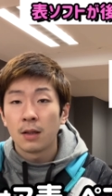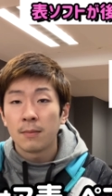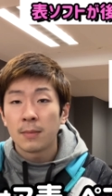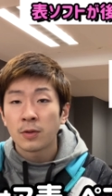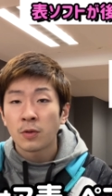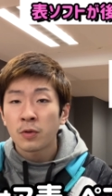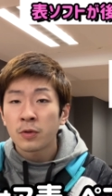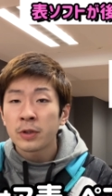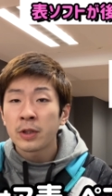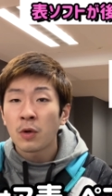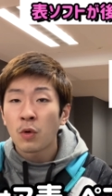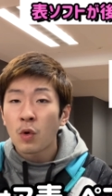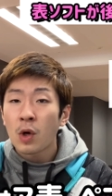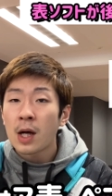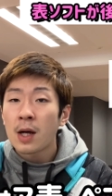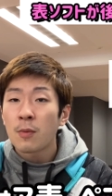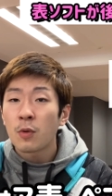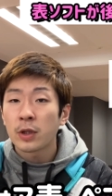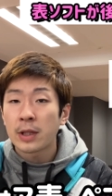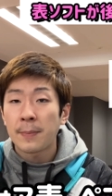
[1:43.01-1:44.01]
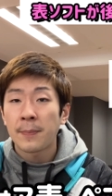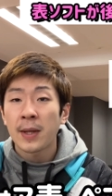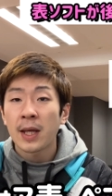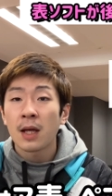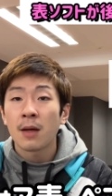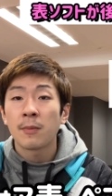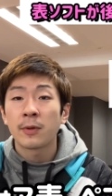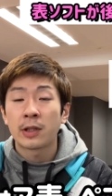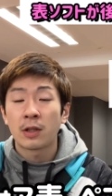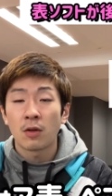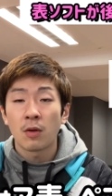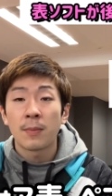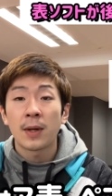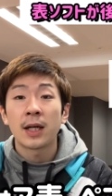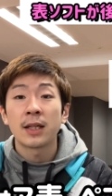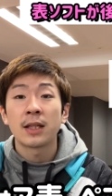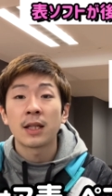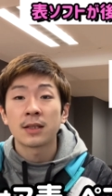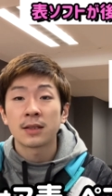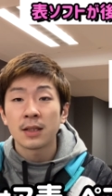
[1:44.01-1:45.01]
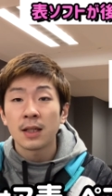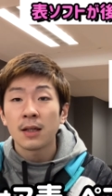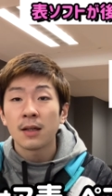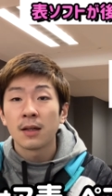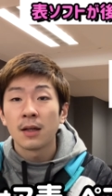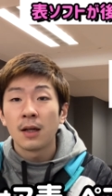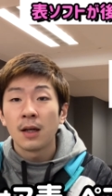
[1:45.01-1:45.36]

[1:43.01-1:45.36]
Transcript: ま特にフォア表ペン表の場合ですね